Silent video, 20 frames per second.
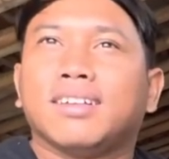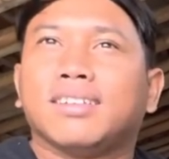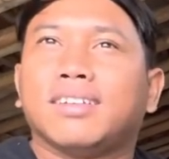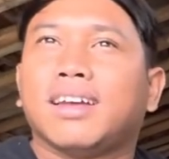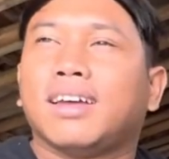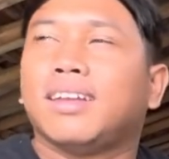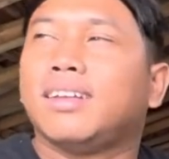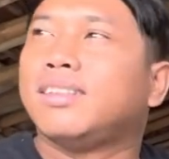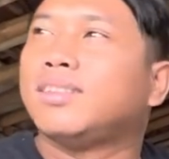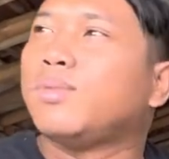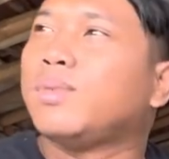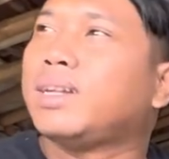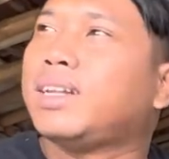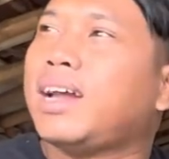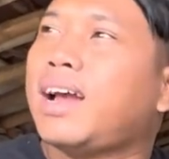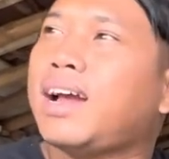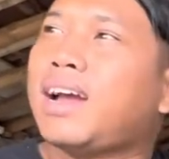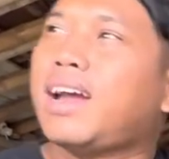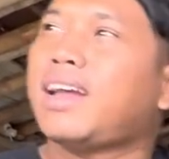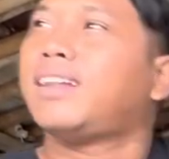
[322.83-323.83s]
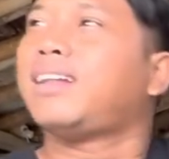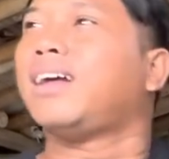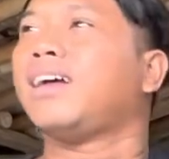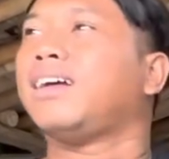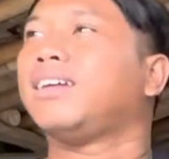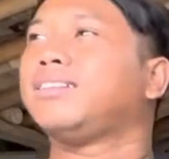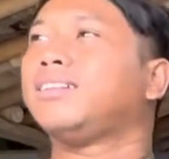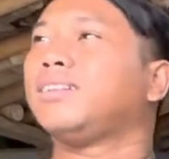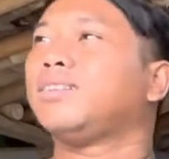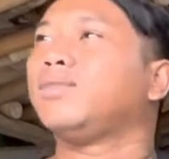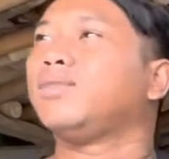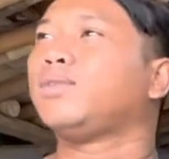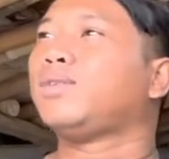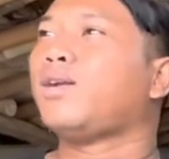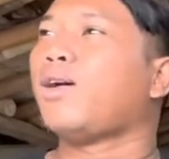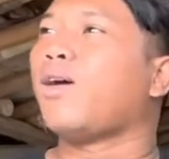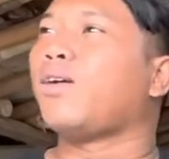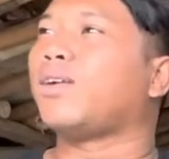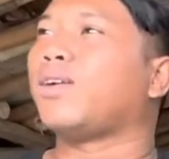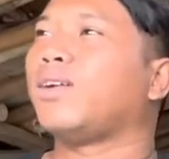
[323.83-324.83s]
dari Sumedang ada si
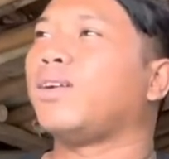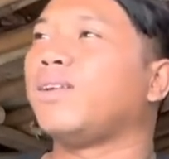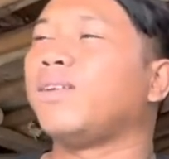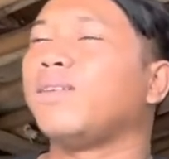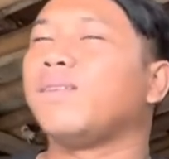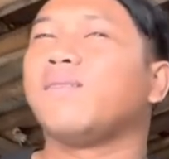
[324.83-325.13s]
Tudor